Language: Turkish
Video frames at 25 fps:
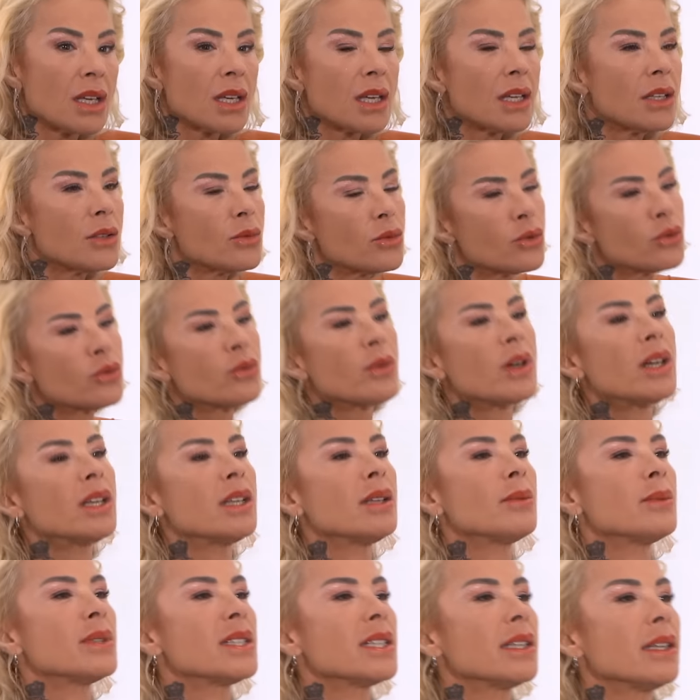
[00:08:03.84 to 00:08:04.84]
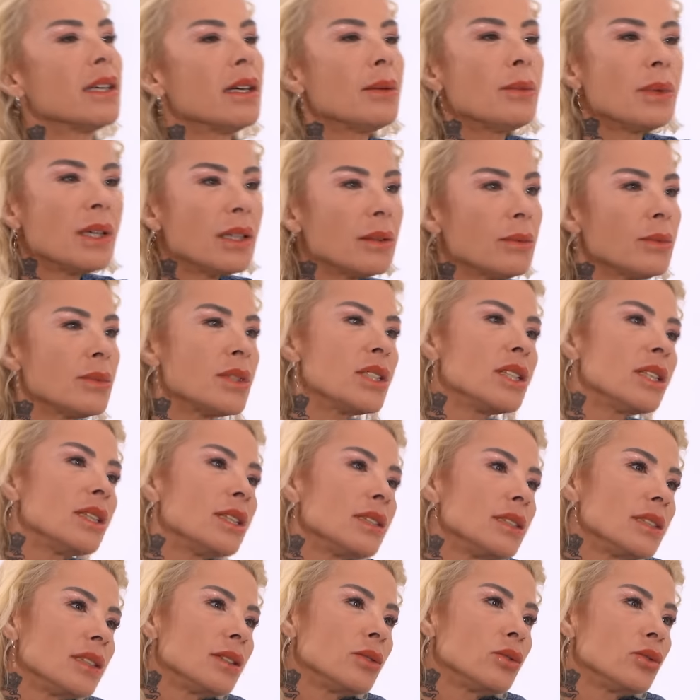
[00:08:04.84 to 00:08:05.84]
Yani şu var ya mesela aman bir şey
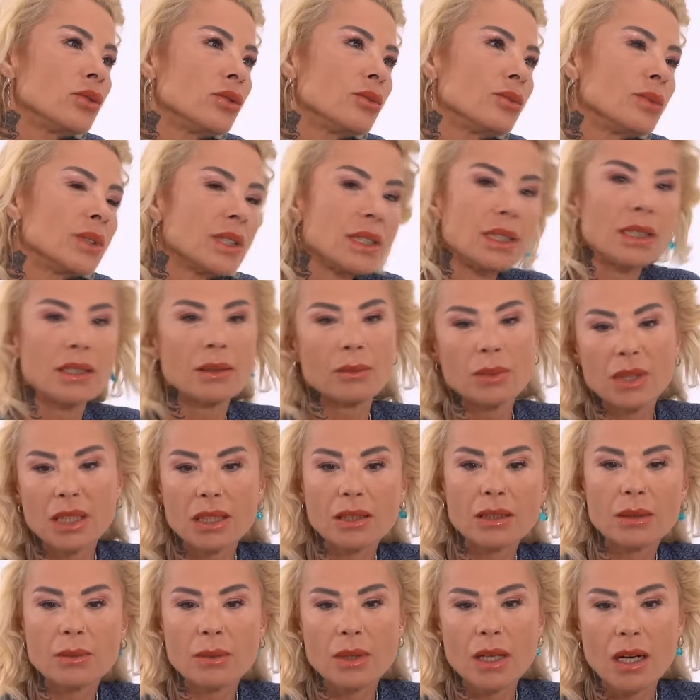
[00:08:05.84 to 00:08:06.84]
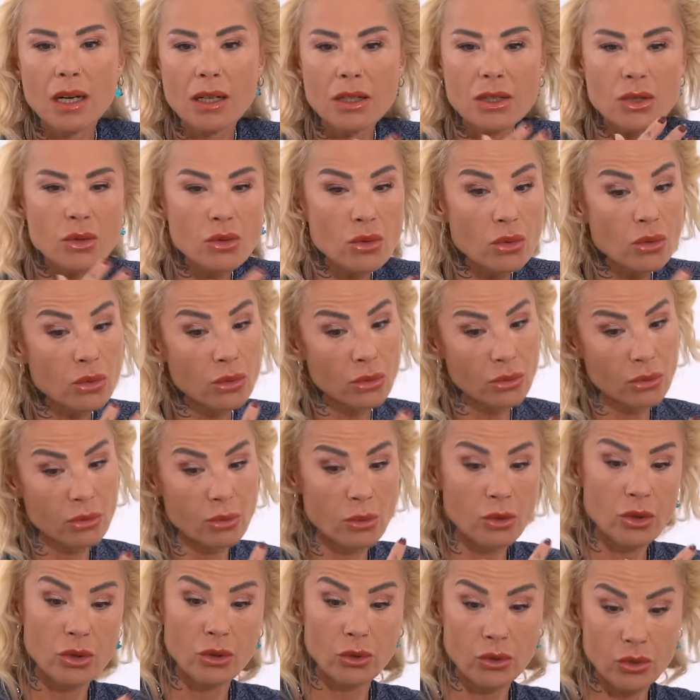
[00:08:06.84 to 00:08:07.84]
hissediyorum birine, bir adama karşı. Hı hı. Çok
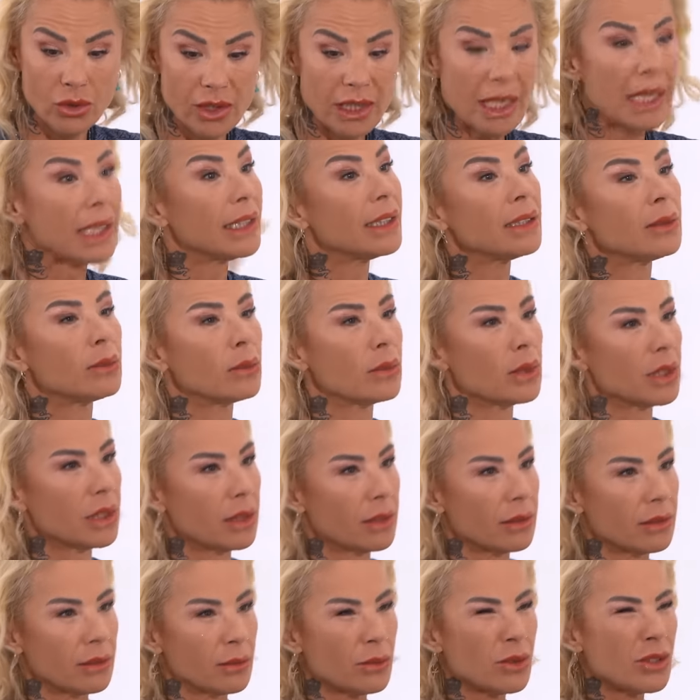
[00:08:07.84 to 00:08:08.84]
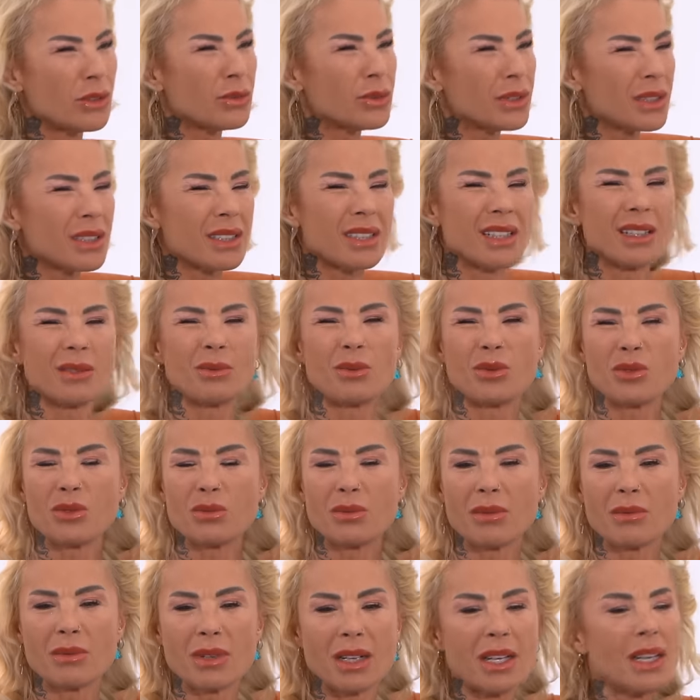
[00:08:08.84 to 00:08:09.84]
böyle yükseldim hani. Bu lafı da
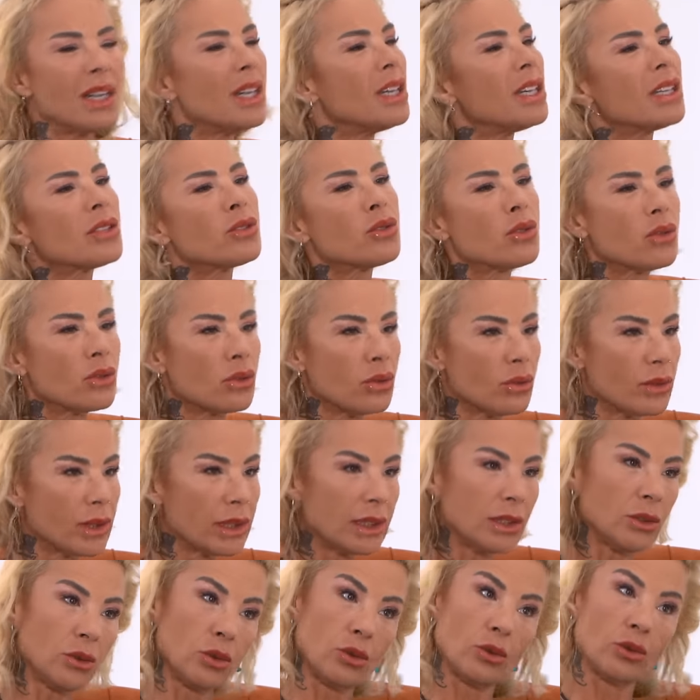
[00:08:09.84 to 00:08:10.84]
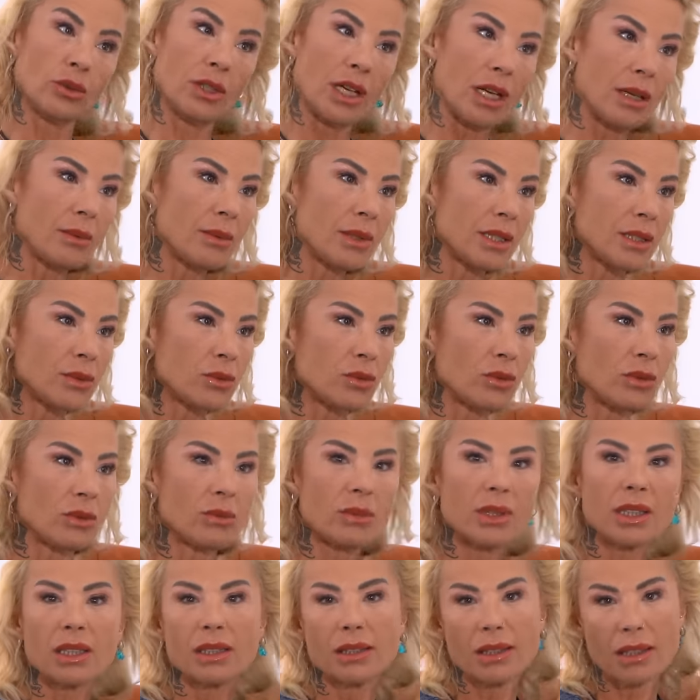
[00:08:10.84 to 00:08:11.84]
sevmiyorum ama çok kuvvetli duygular
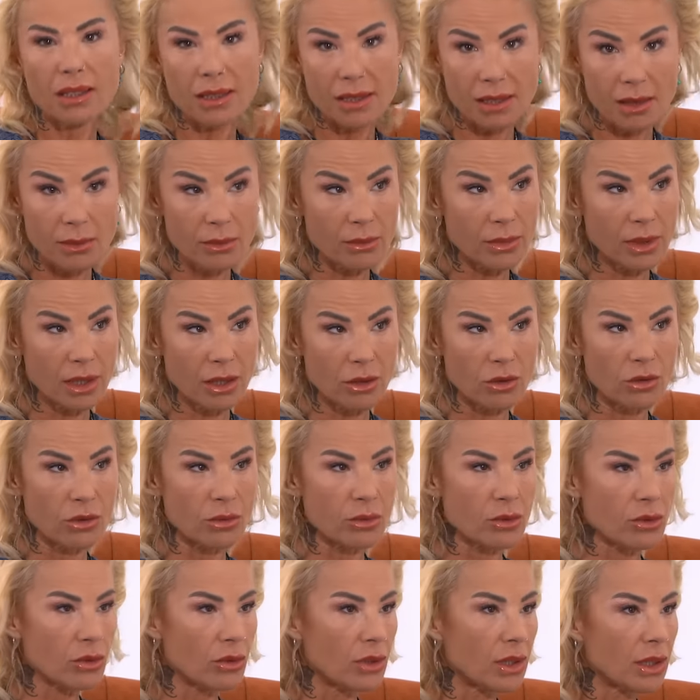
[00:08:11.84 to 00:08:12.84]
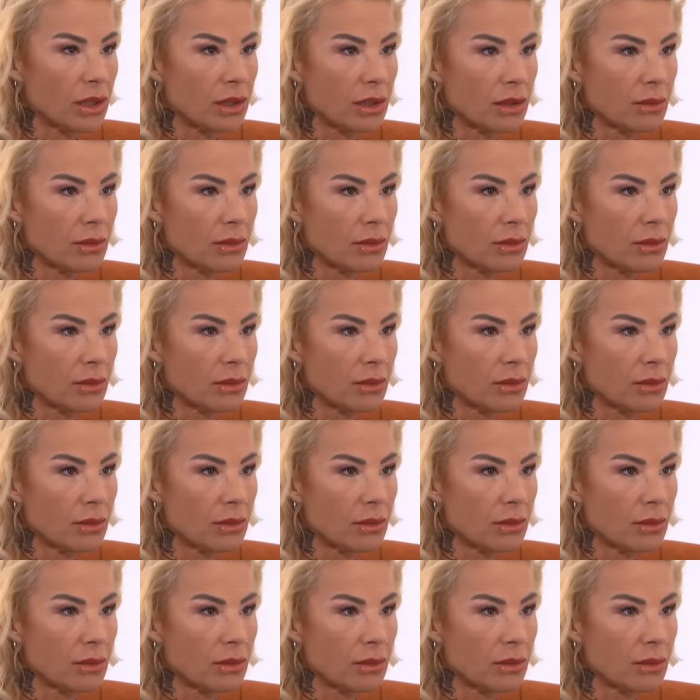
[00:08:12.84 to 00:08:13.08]
besliyorum. Bana daha samimi geliyor bu söylediğim.